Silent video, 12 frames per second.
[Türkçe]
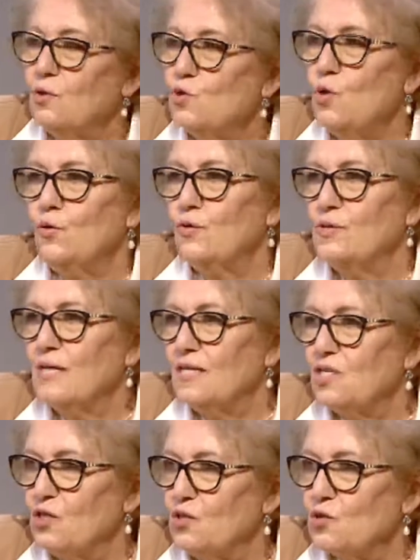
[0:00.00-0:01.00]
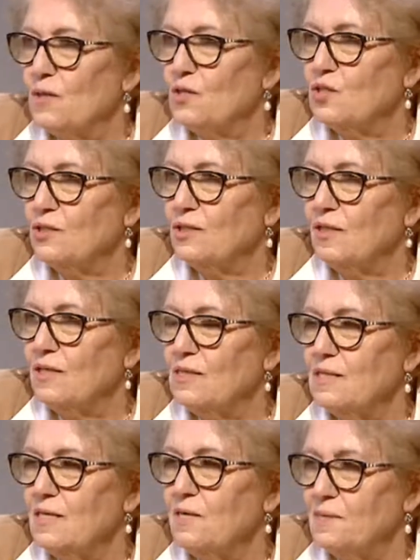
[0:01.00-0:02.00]
çok güzel çalışma
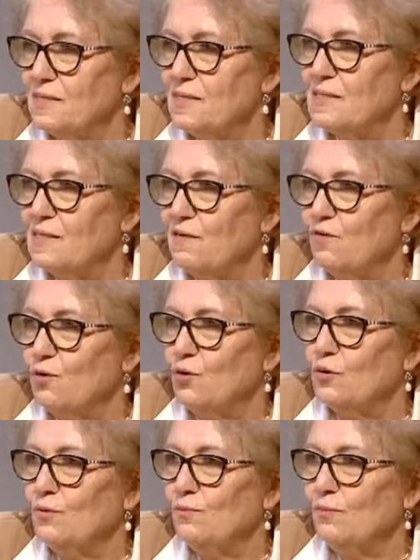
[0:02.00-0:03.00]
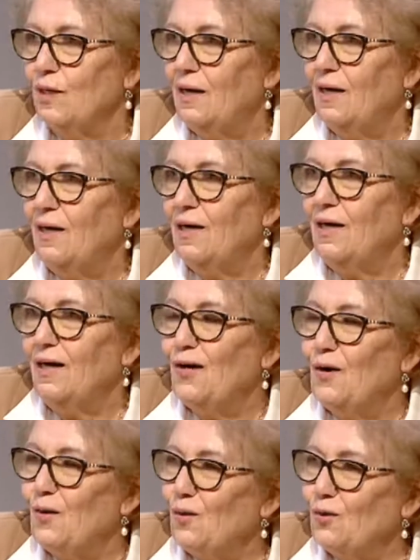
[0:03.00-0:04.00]
içindeyiz. Hepsini seviyorum.
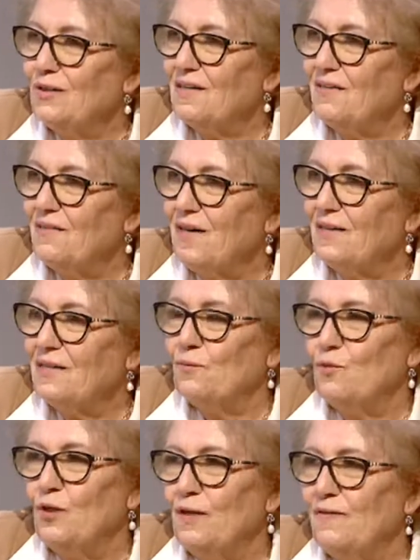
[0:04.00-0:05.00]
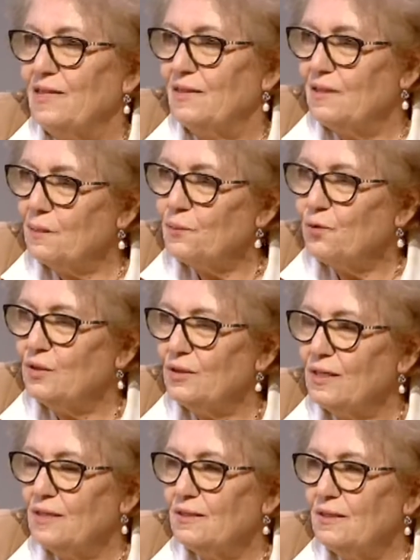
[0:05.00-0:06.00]
E, onlara verdiğim görevleri
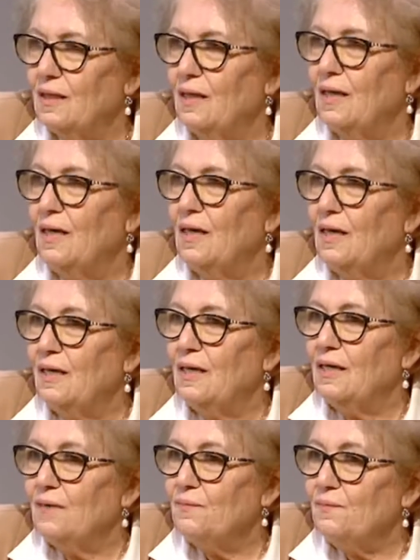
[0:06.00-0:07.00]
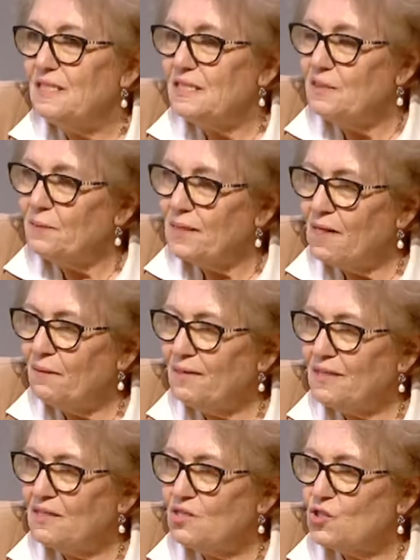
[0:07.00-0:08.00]
yapıyorlar. E, birlik
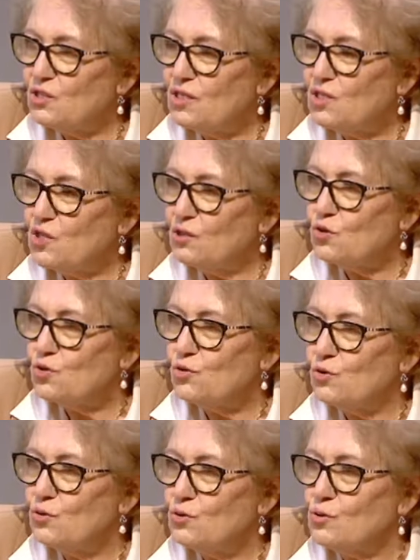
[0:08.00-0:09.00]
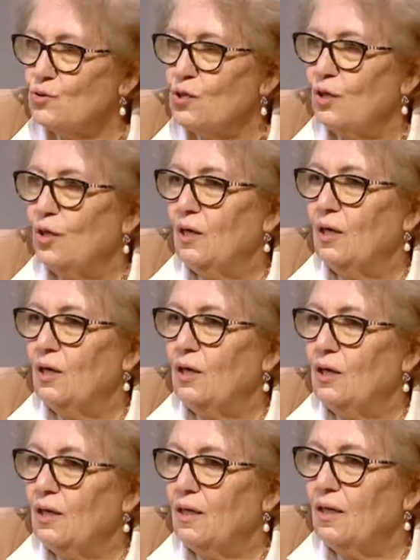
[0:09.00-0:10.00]
beraberlik içinde çalışıyoruz.
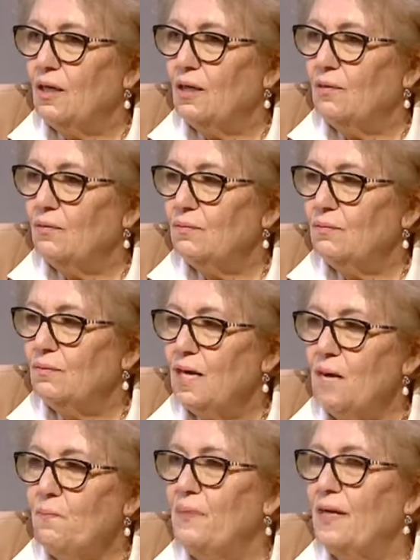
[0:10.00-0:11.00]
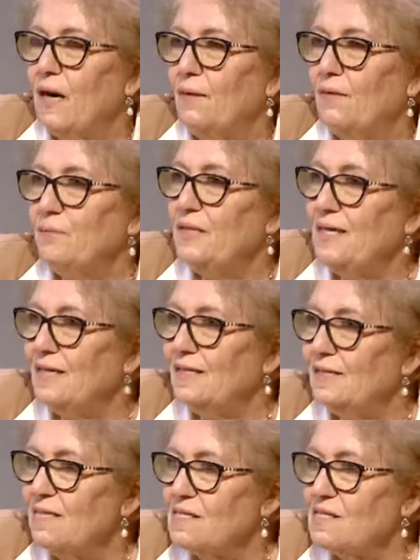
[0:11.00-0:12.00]
E, hep beraber bir
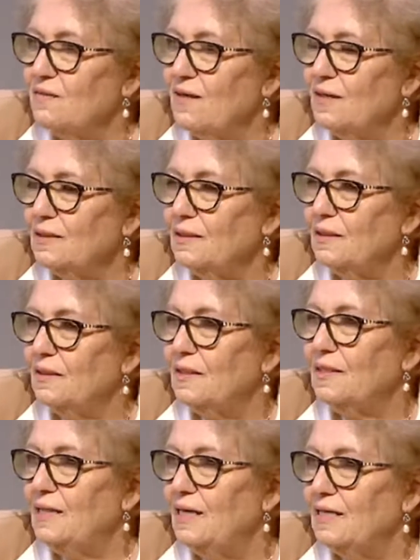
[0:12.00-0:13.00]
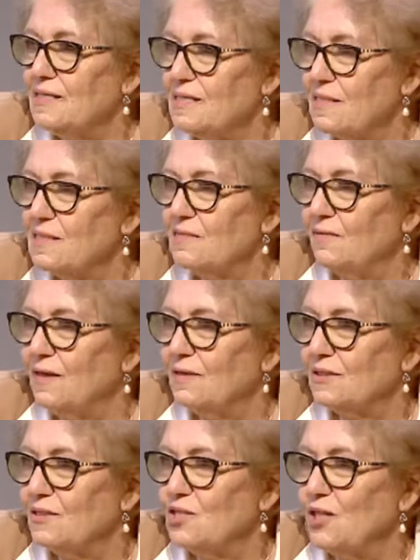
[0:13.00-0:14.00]
elin nesi var, iki elin sesi var
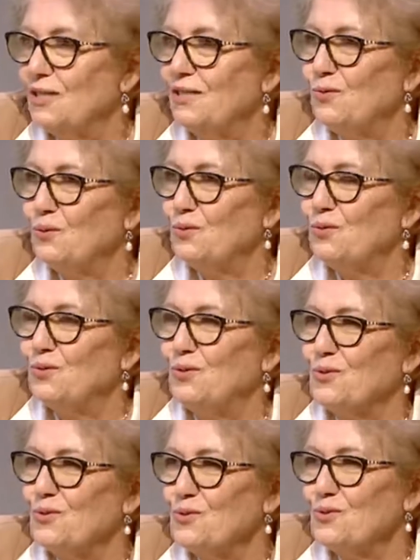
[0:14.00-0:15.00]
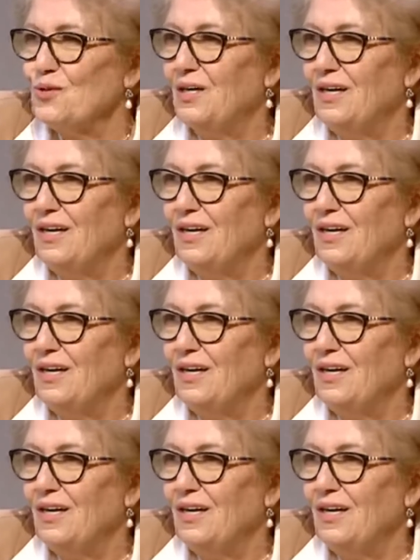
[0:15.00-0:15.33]
şeyini uyguluyoruz.